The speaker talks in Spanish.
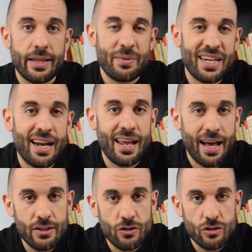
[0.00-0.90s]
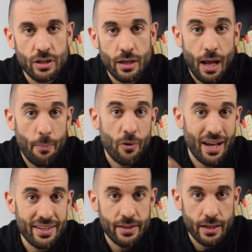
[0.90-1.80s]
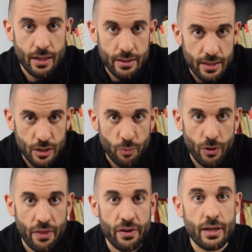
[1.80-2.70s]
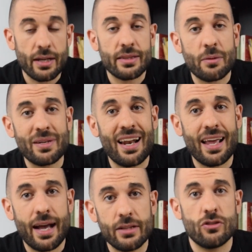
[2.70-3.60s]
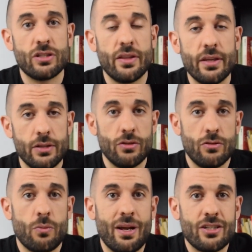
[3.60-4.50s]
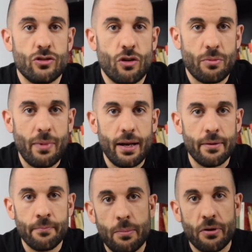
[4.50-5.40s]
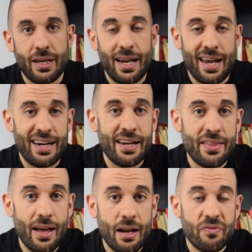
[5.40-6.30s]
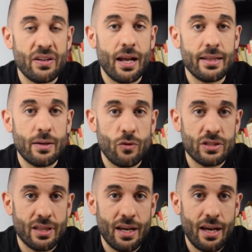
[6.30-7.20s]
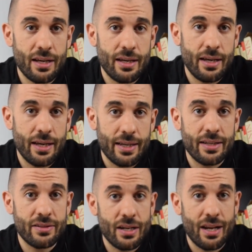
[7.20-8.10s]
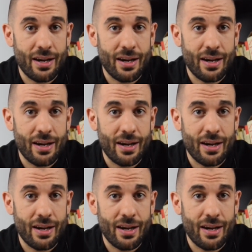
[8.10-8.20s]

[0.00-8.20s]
terminan alejándose, la poca gente que se les puede acercar termina alejándose de ellos, lo cual es normal, porque la realidad al final demuestra eh, quién tiene